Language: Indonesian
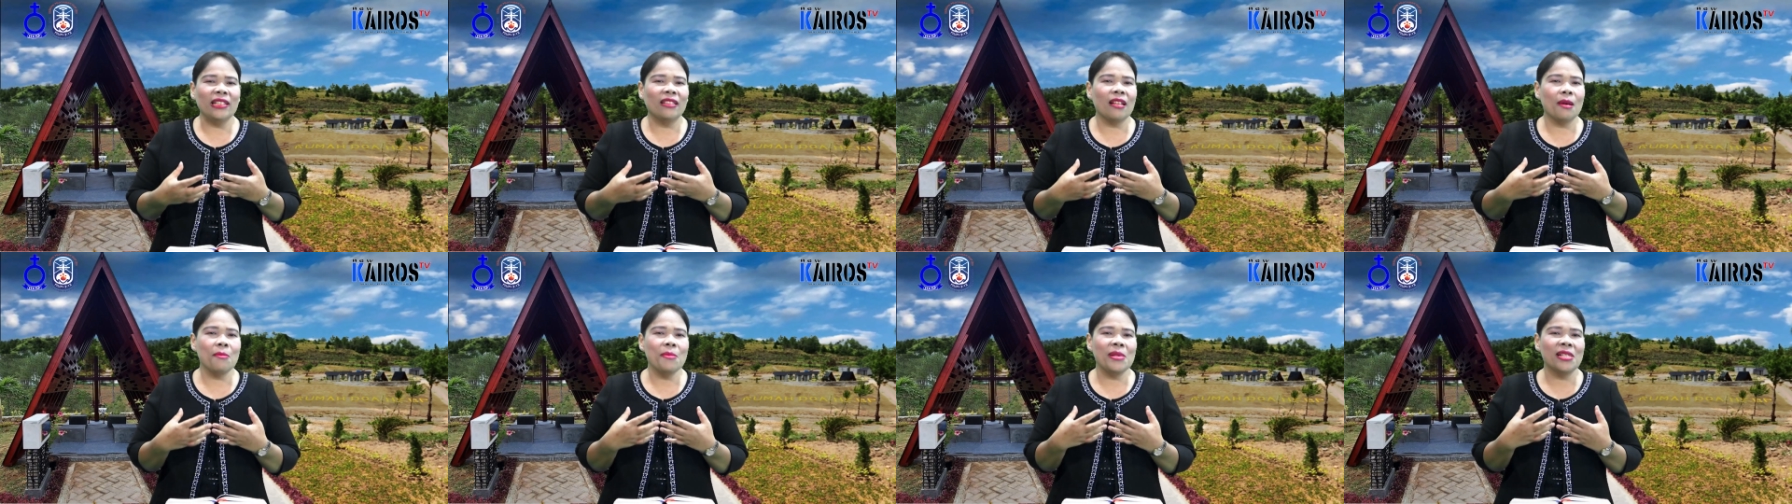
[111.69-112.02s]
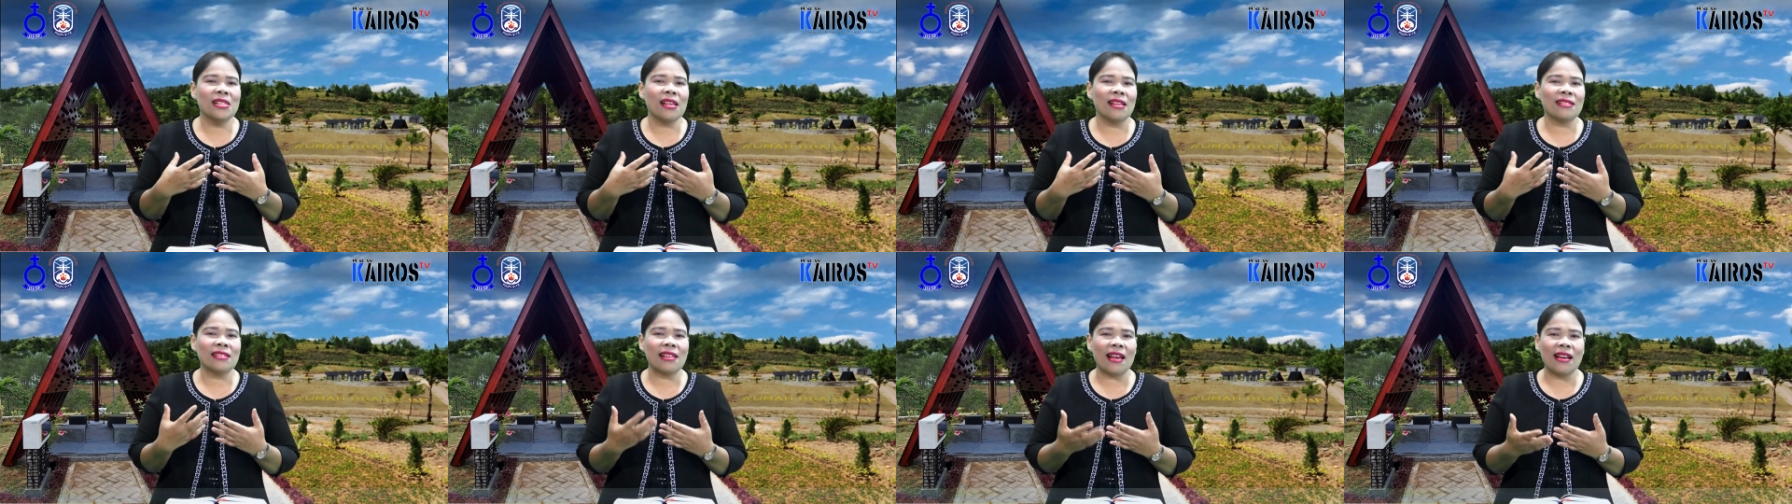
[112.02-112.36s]
kita
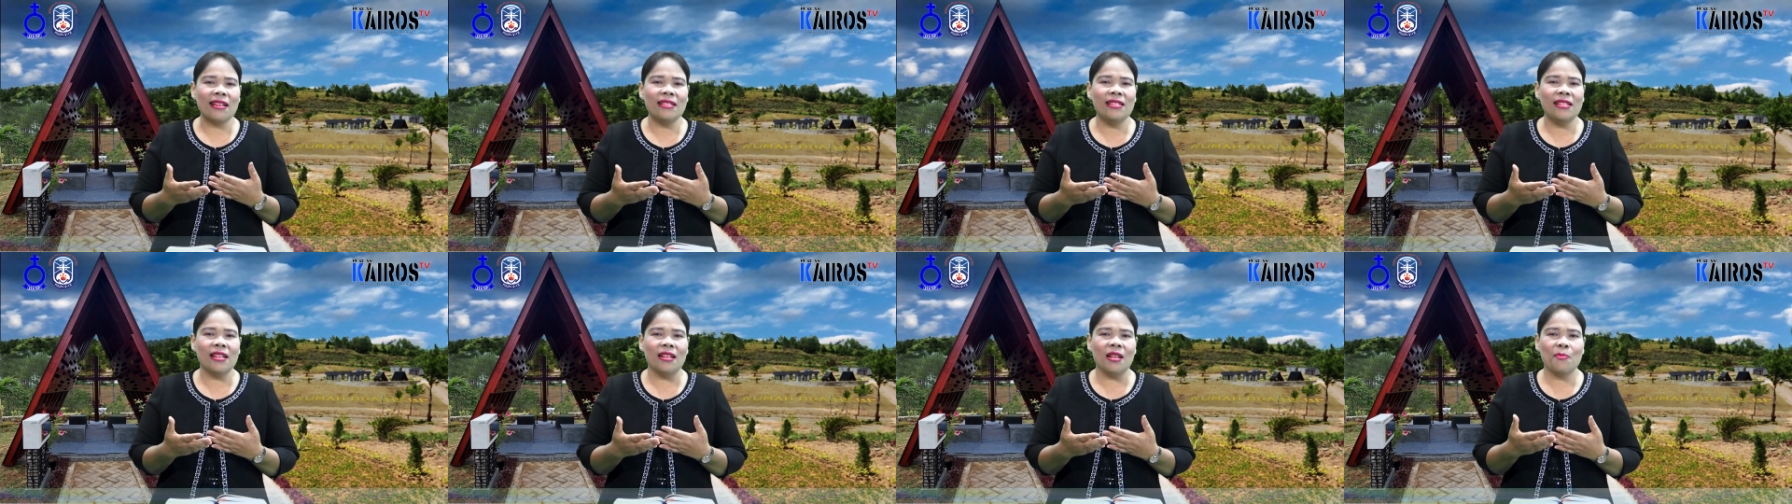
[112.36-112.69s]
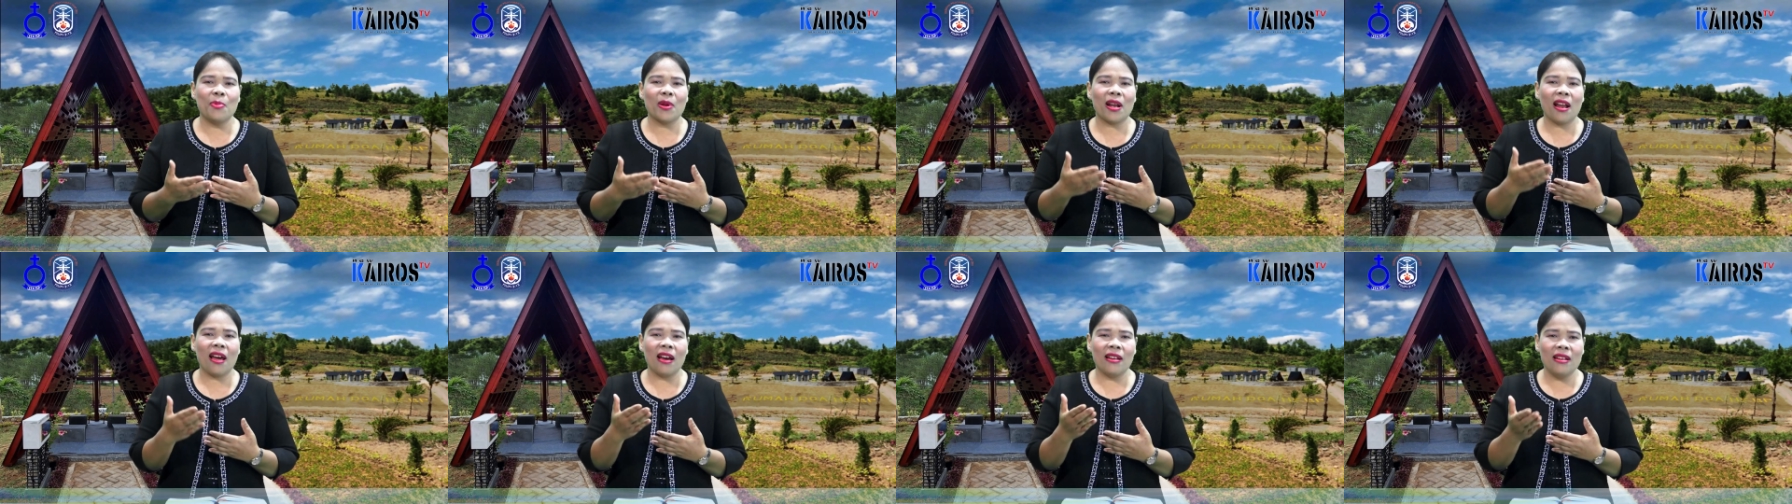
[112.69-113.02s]
bisa saja
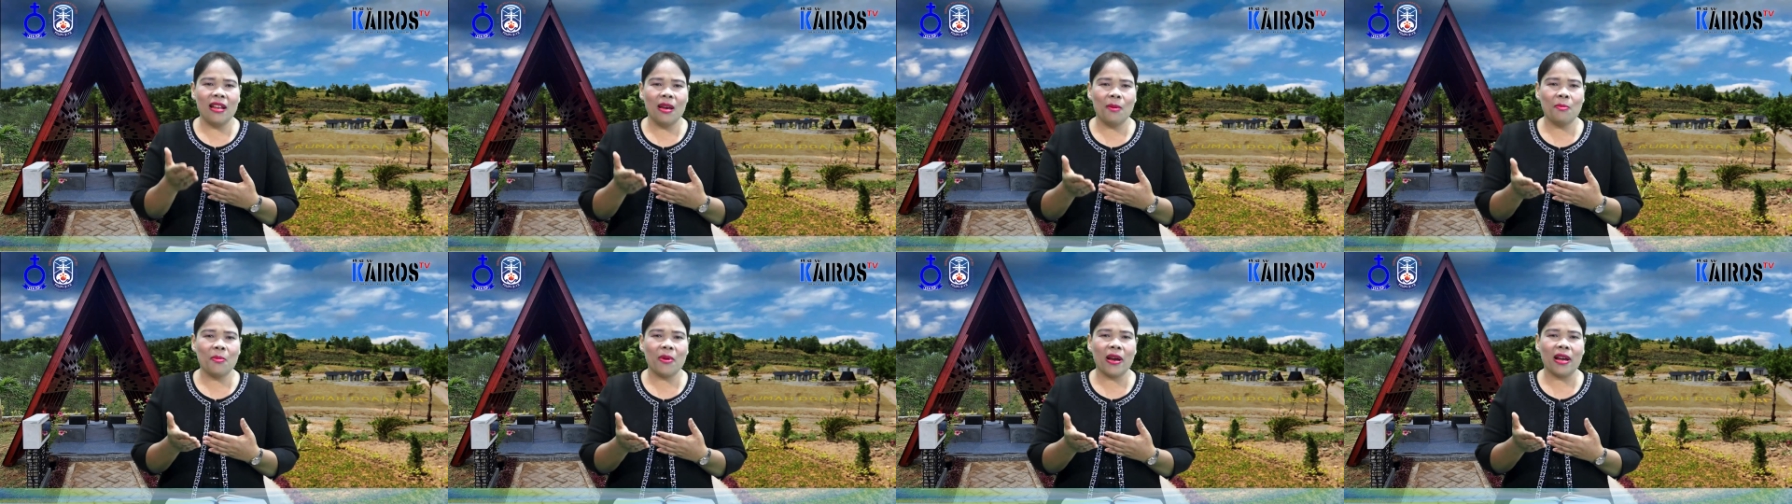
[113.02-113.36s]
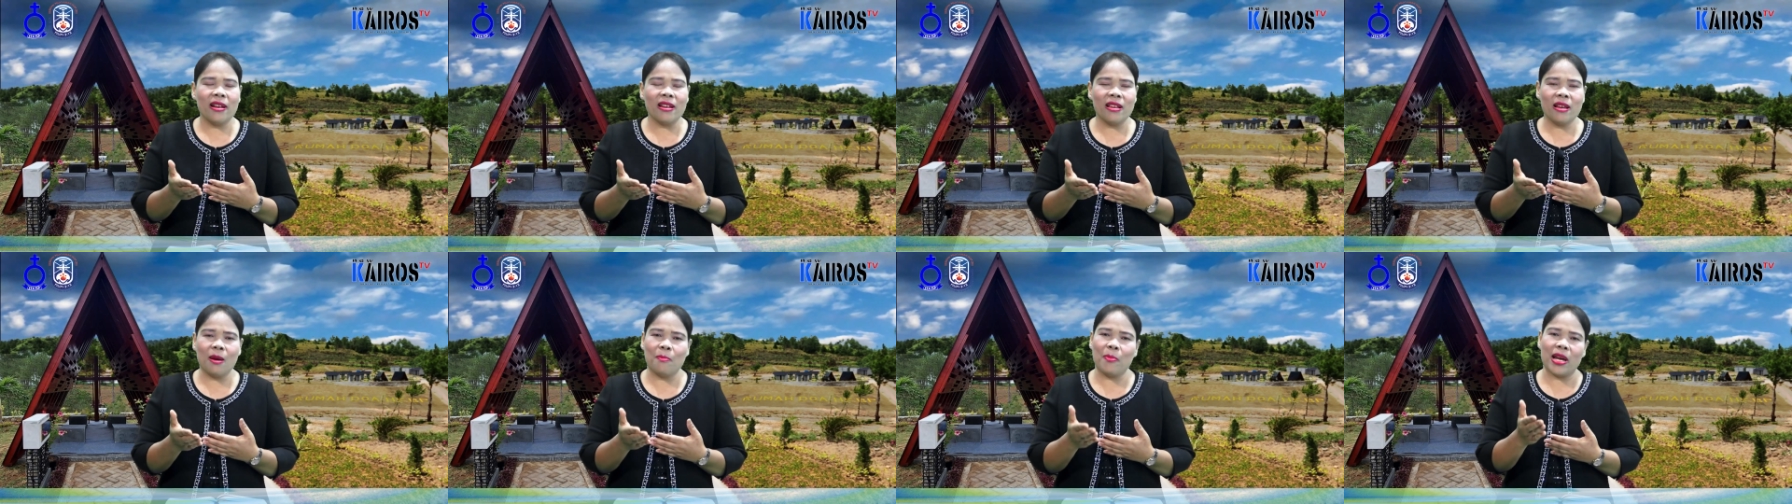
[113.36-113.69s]

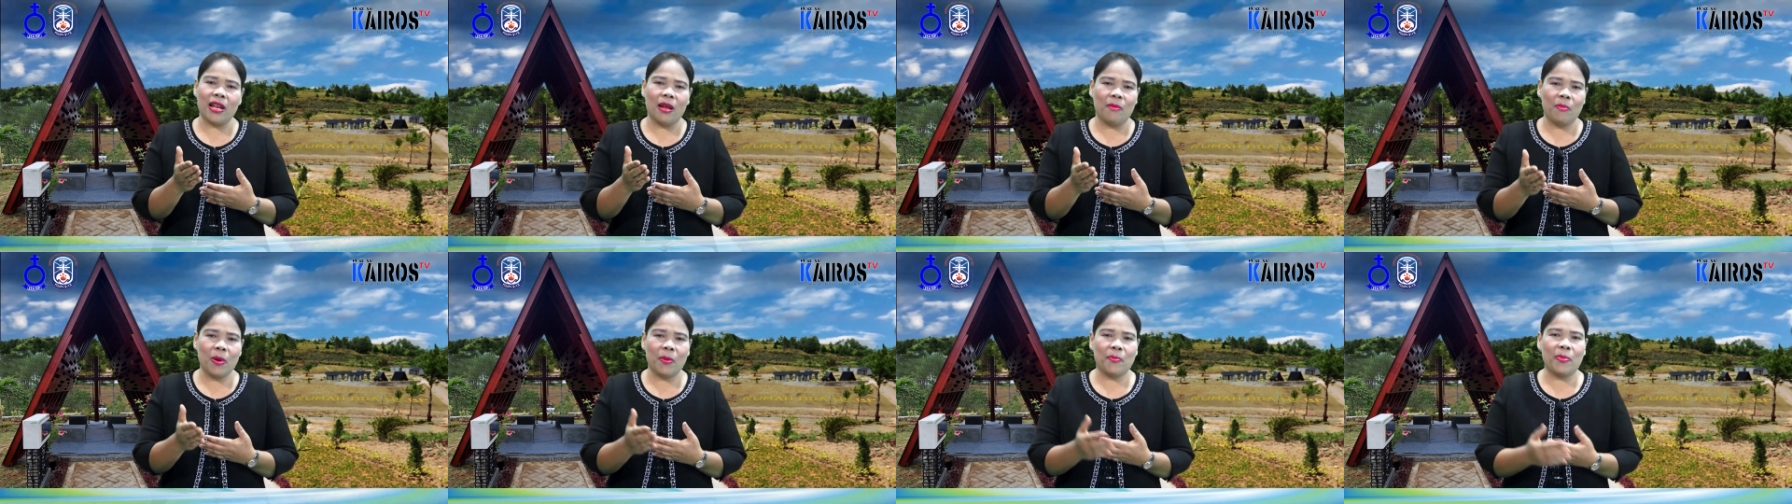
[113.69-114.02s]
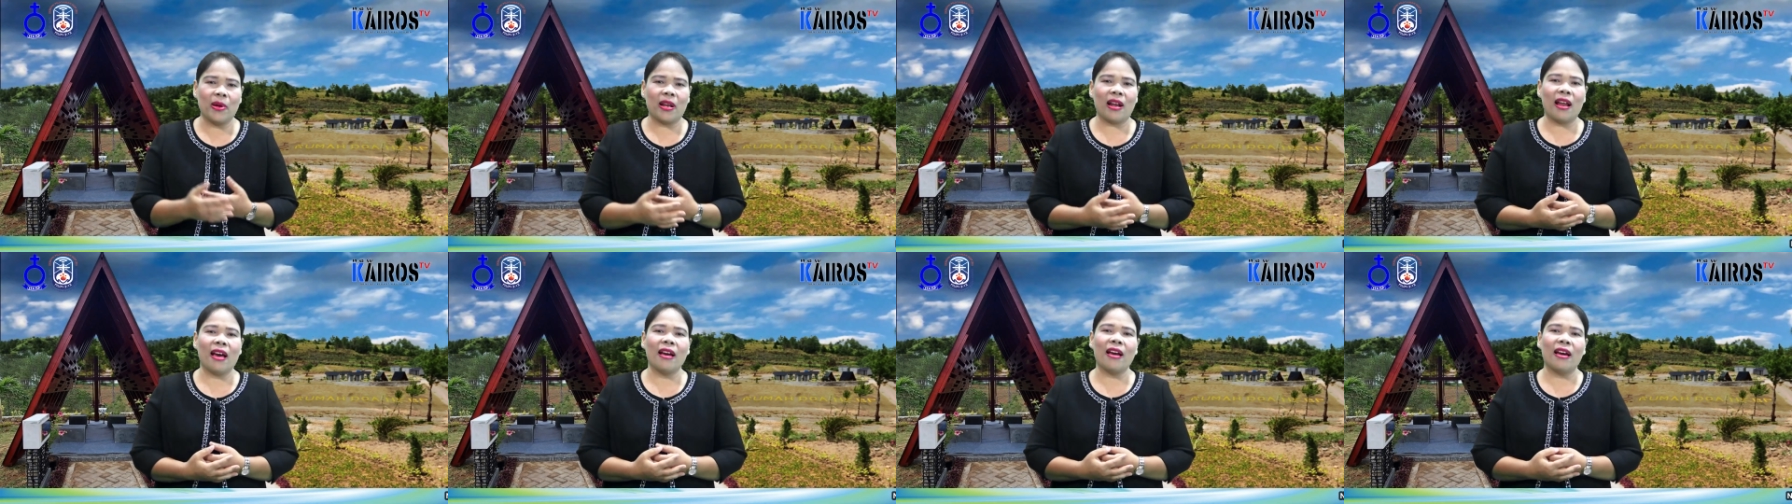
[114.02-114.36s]
diperhadapkan kepada
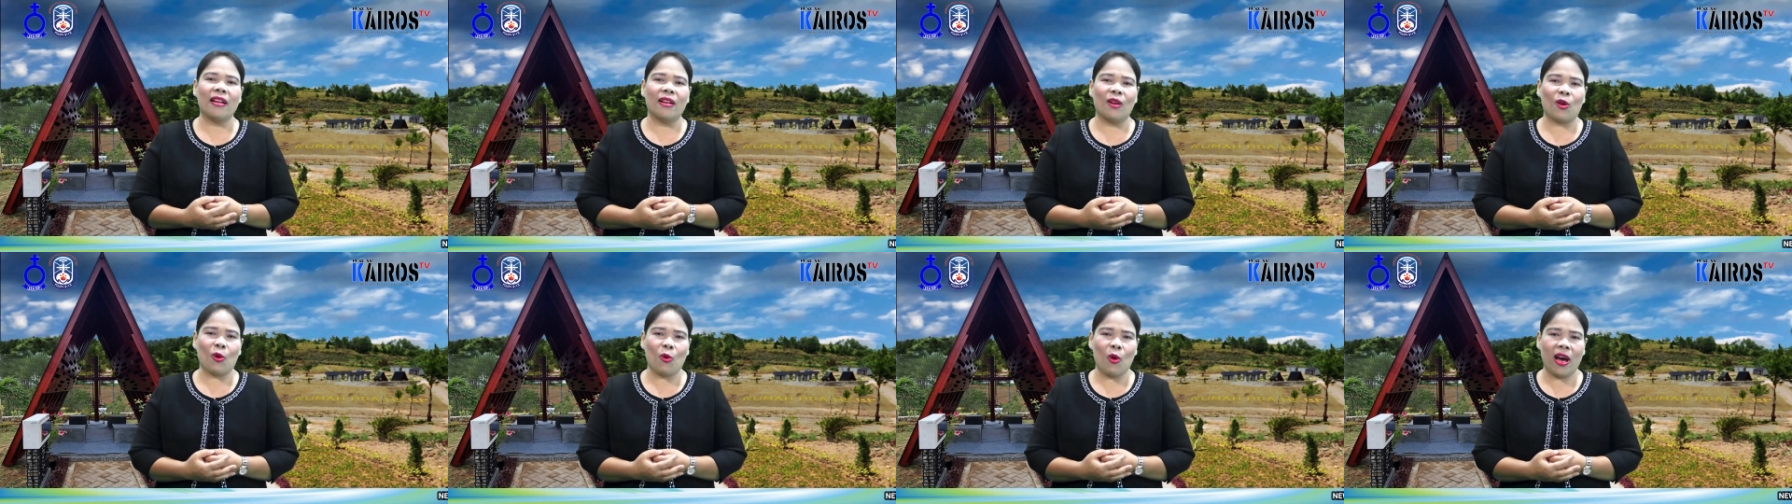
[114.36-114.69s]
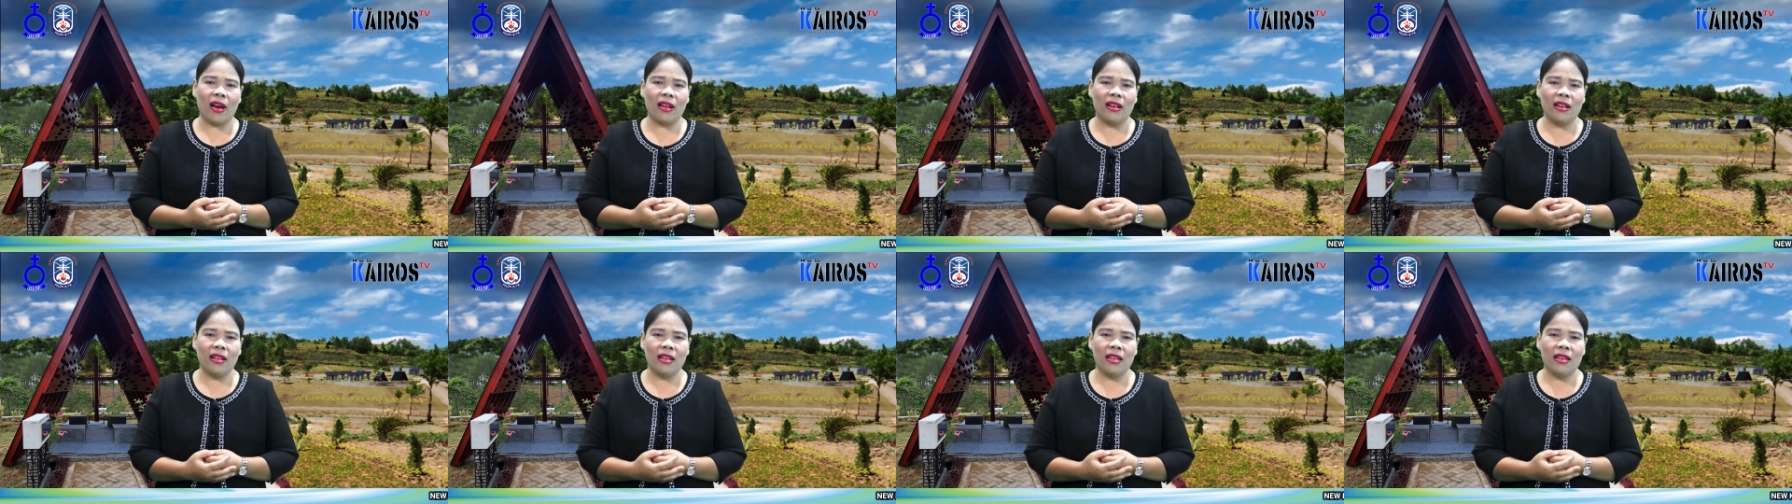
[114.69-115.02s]
peperangan
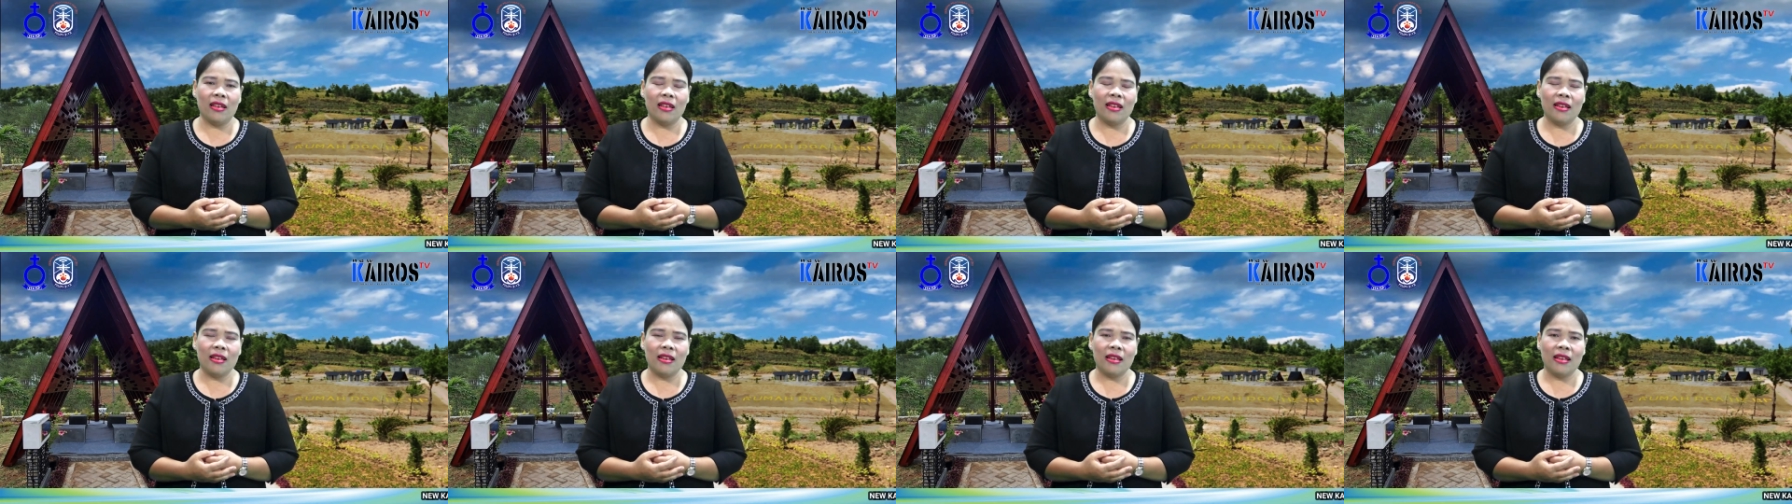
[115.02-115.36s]
rohani